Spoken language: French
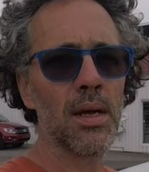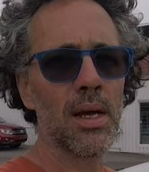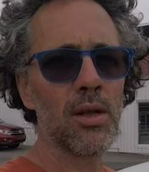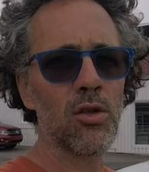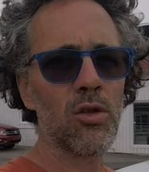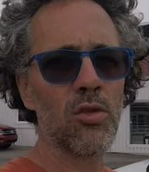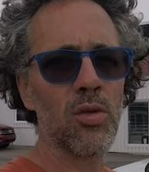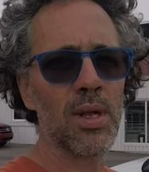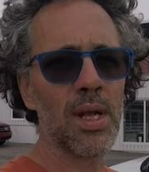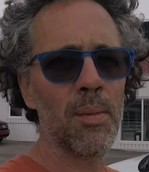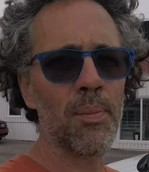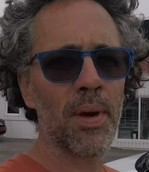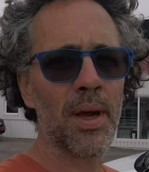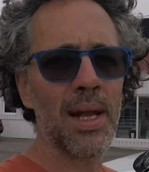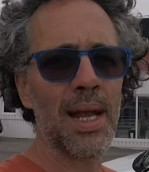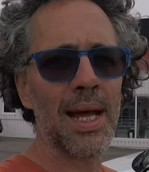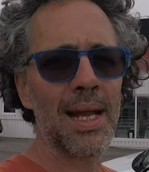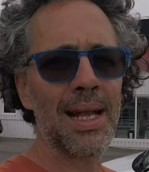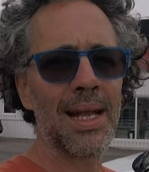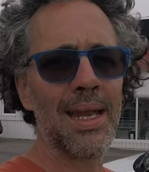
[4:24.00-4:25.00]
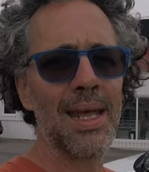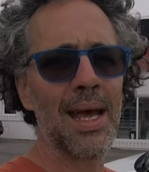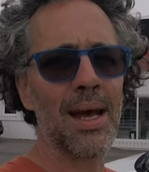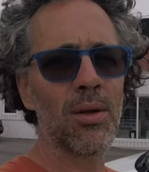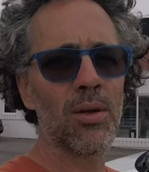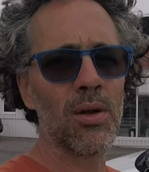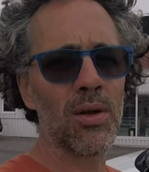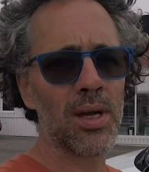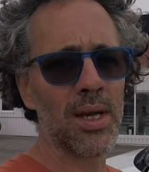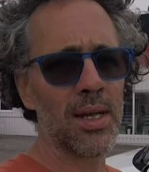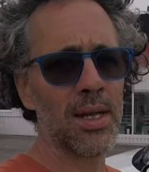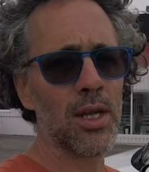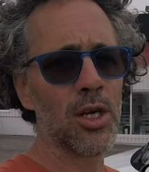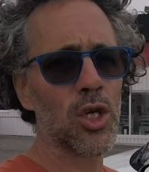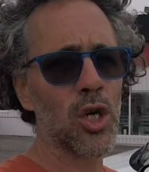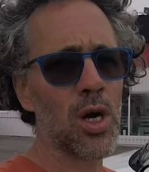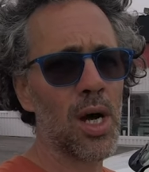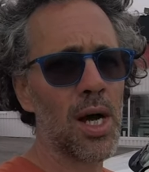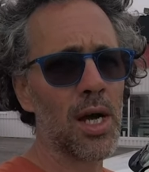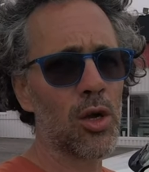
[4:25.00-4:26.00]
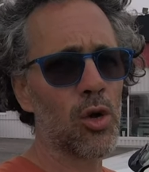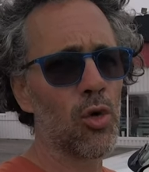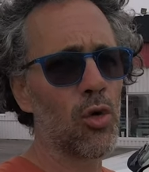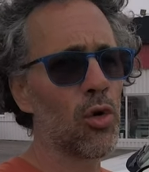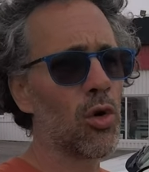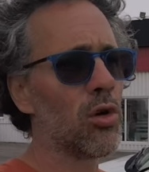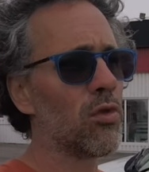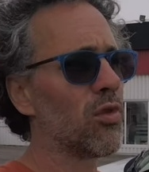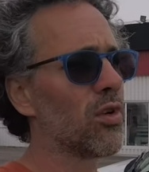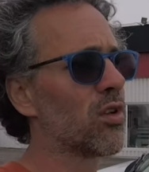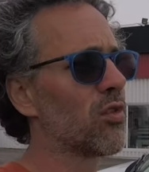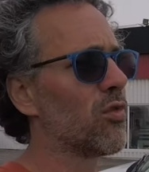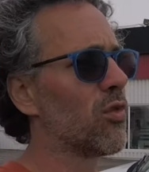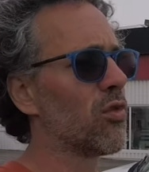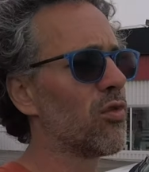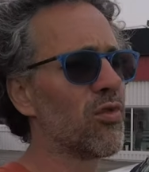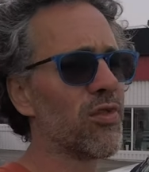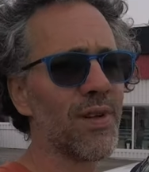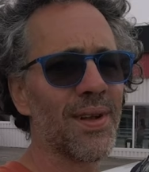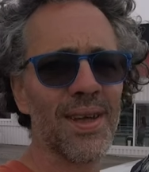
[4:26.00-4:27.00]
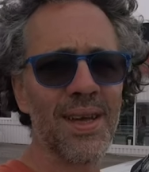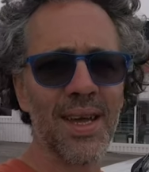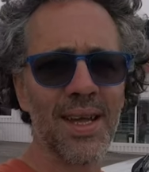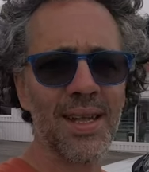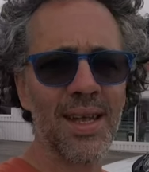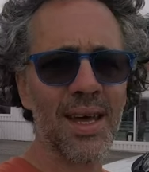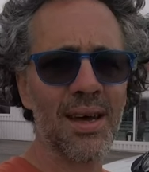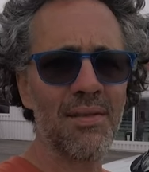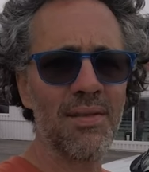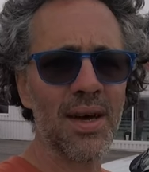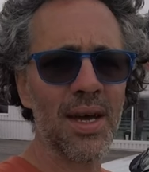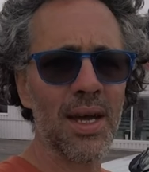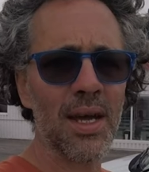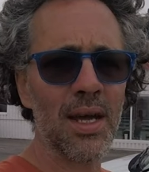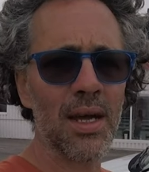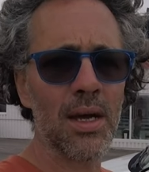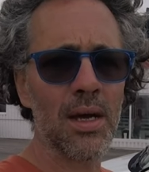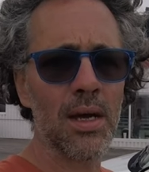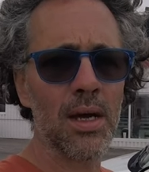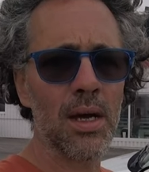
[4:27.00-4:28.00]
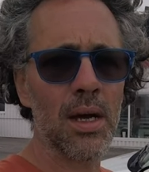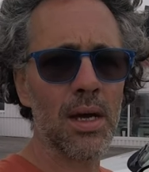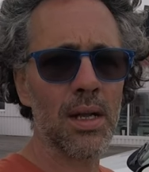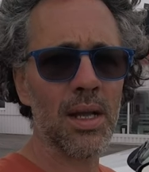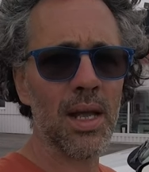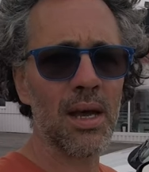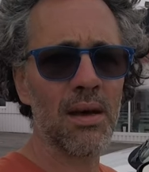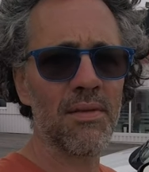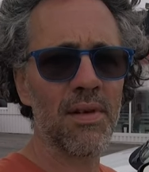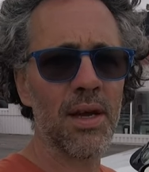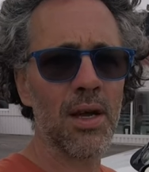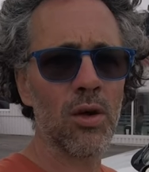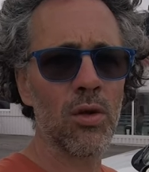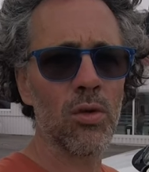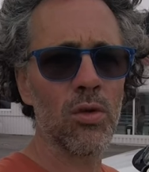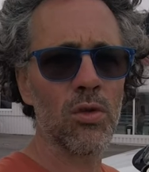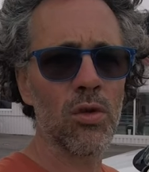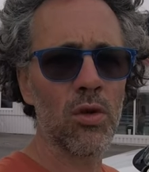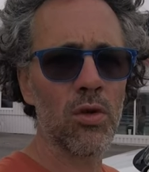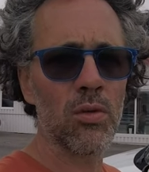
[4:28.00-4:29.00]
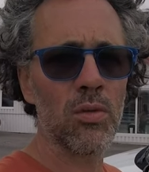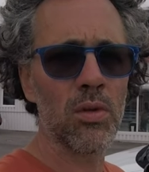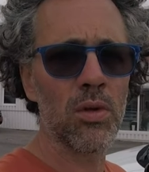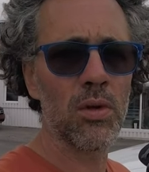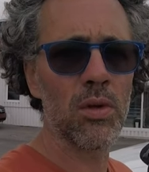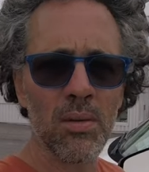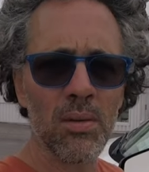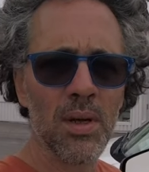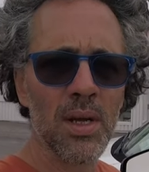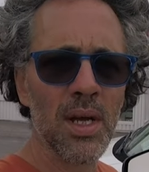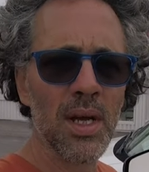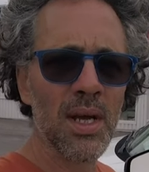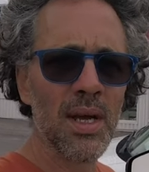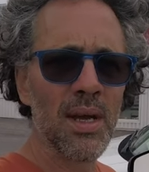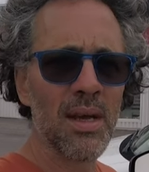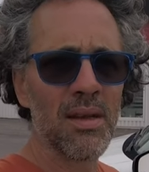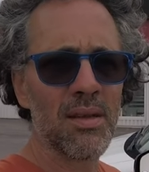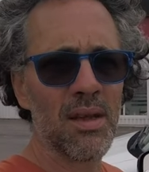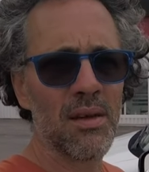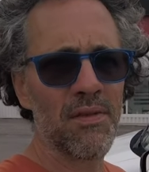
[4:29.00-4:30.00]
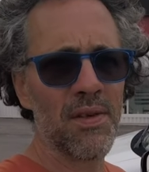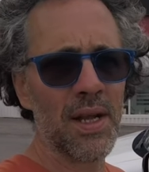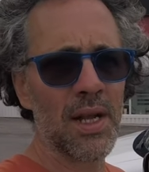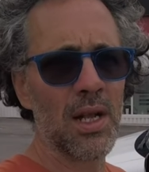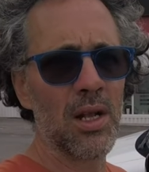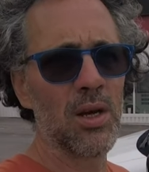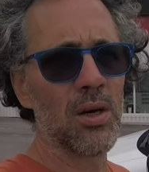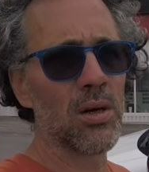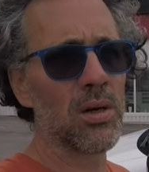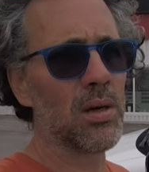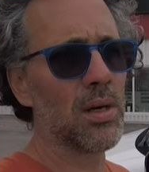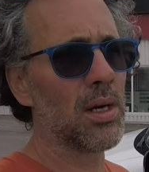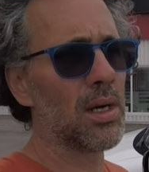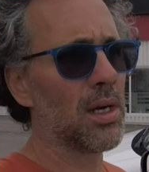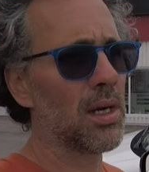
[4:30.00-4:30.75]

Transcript: tout de suite après la cliente là, qui est déjà en cours, on va se faufiler à travers, travers eux autres. Ça fait que là,